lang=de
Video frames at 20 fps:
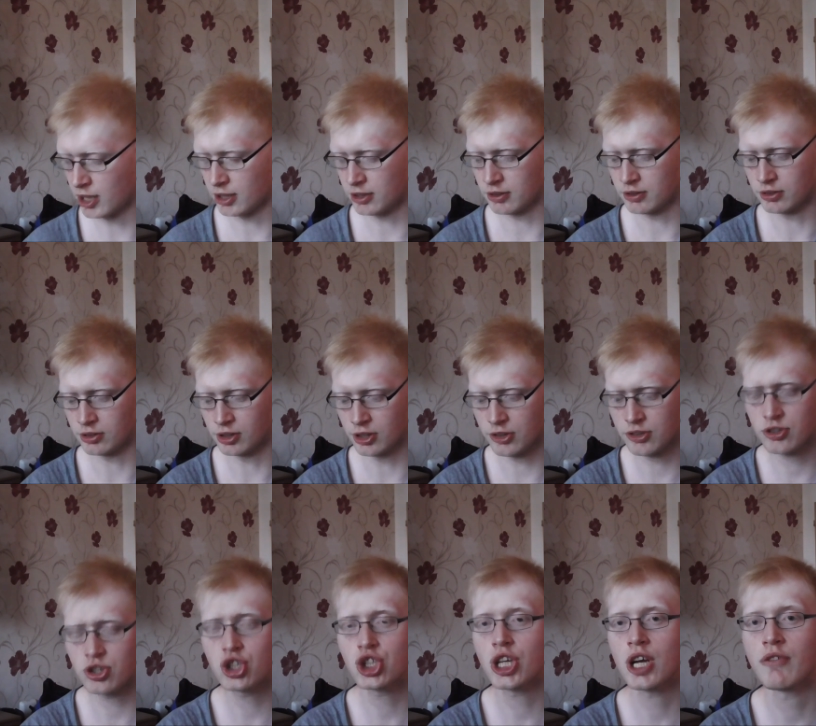einem
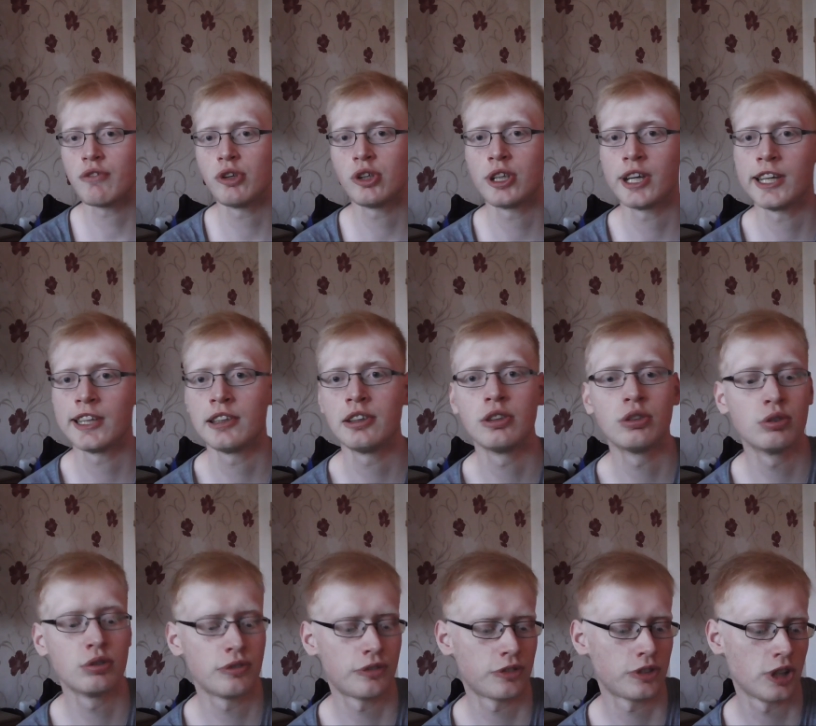nächsten Sherwood Candle
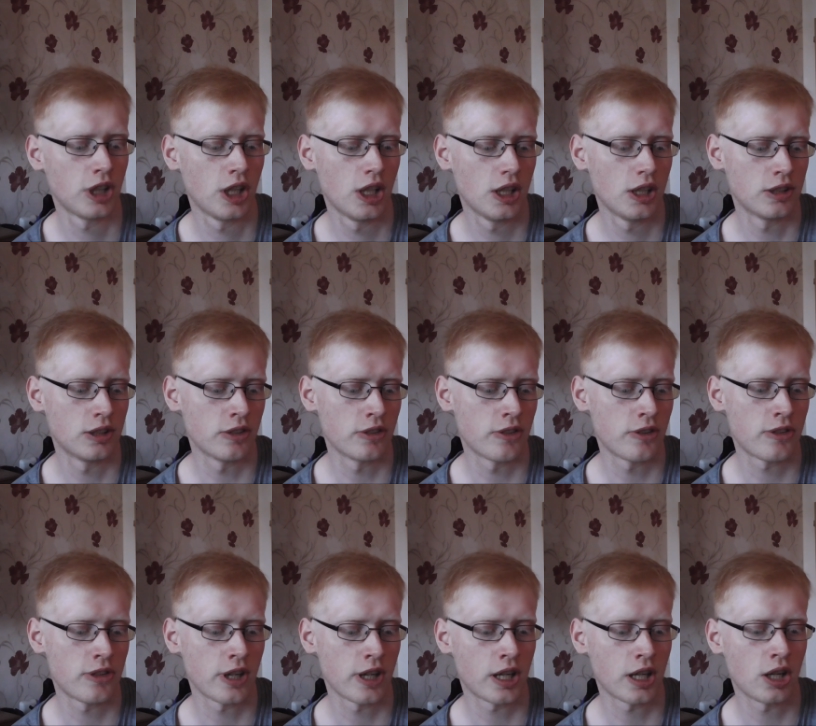Duft. Das
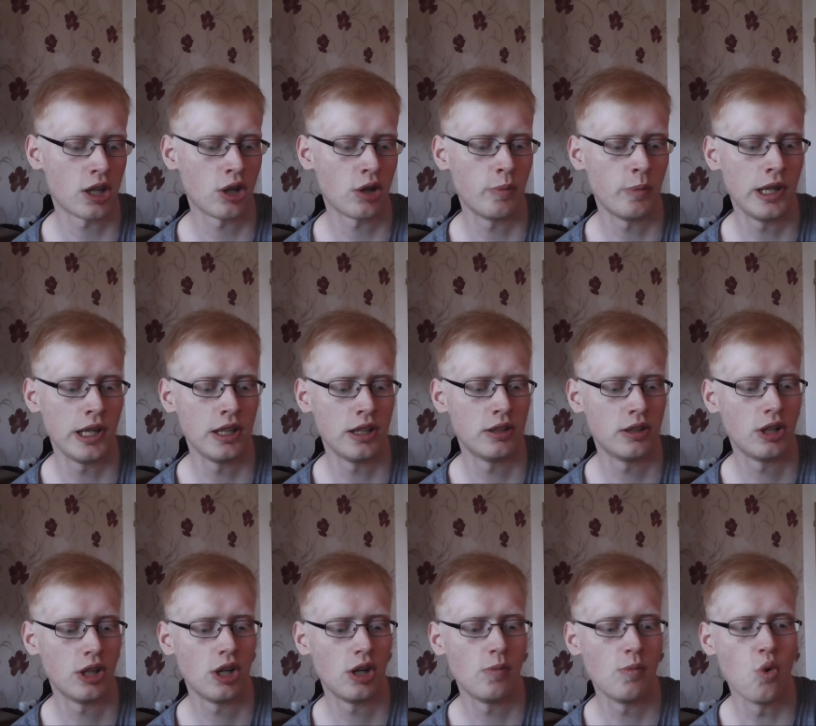ist der Karamell
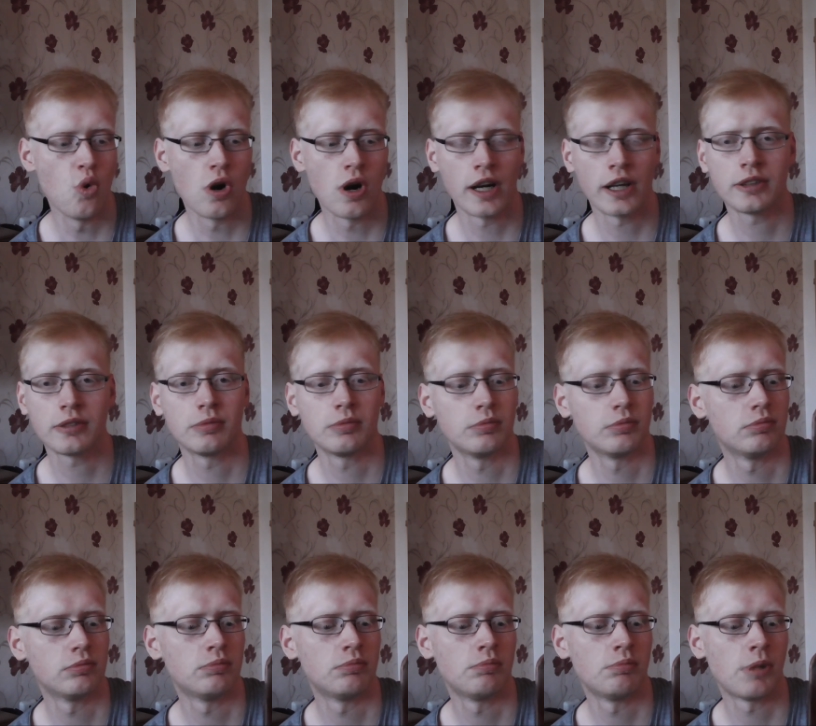Murat
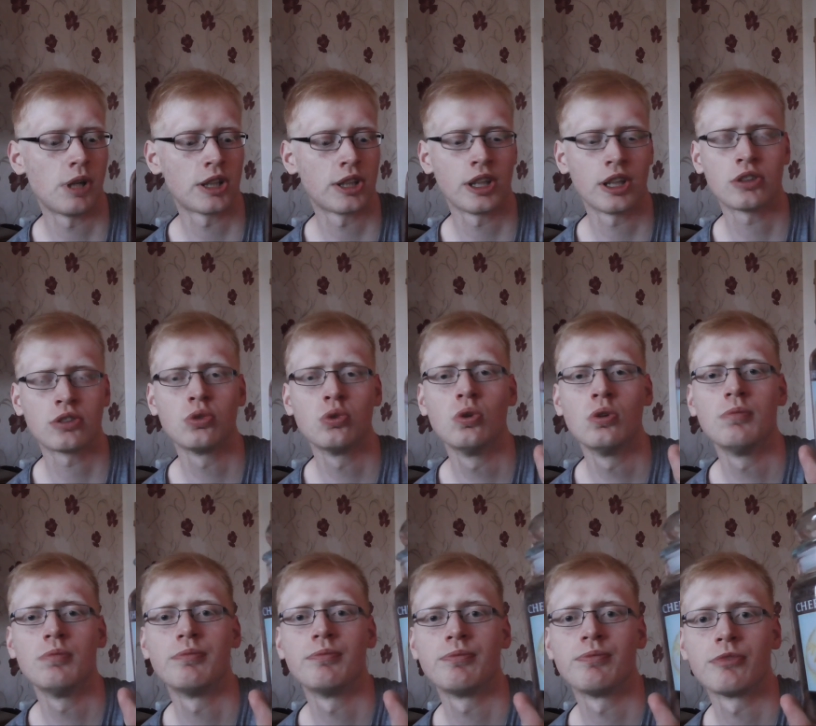
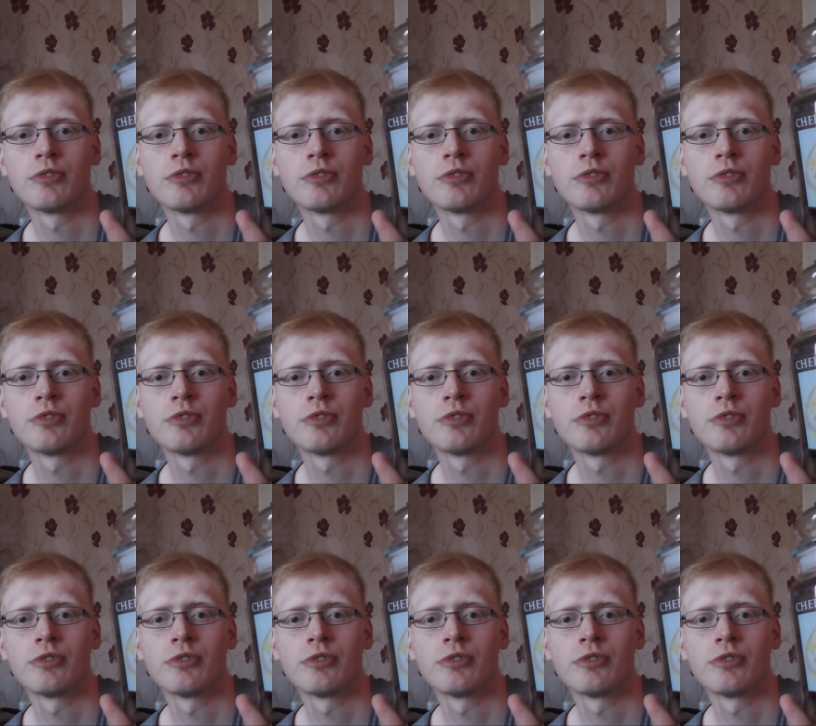Macchiato.